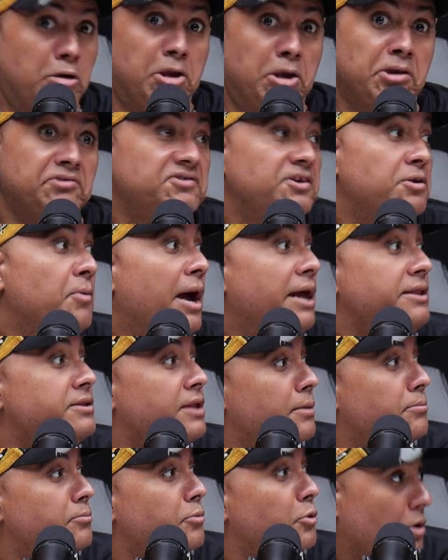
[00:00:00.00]
que decir
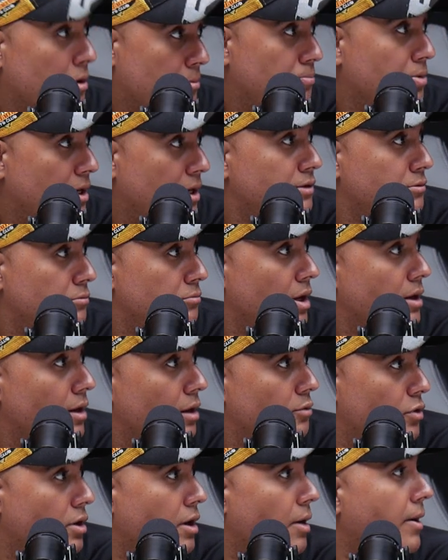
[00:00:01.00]
banda, porque
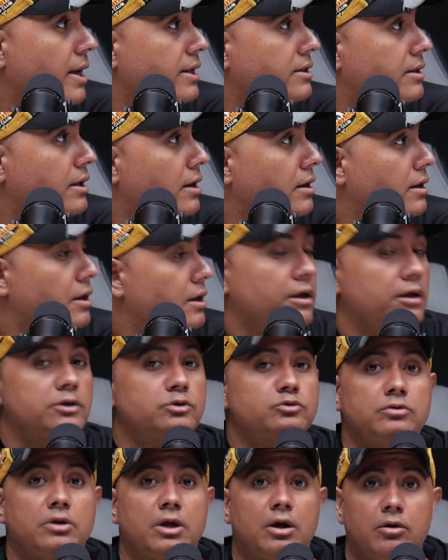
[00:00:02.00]
es una banda,
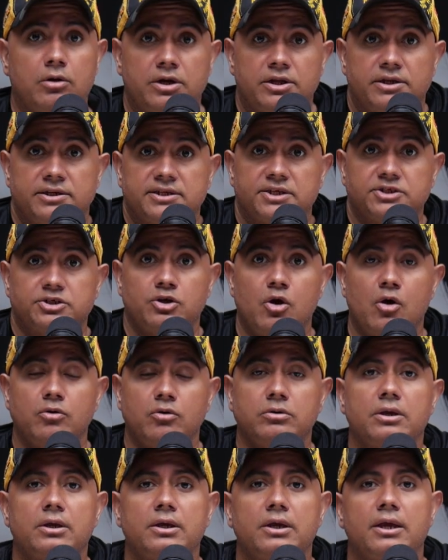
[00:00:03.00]
es una
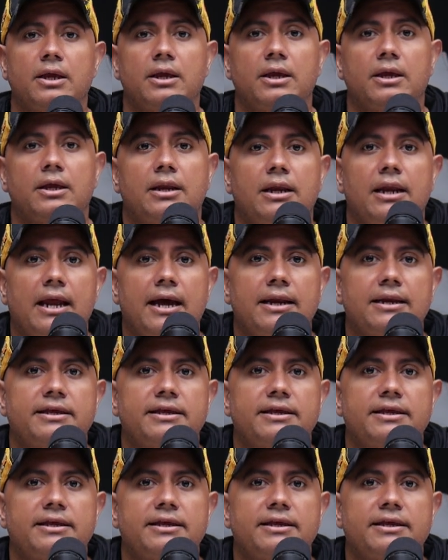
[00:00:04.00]
organización, la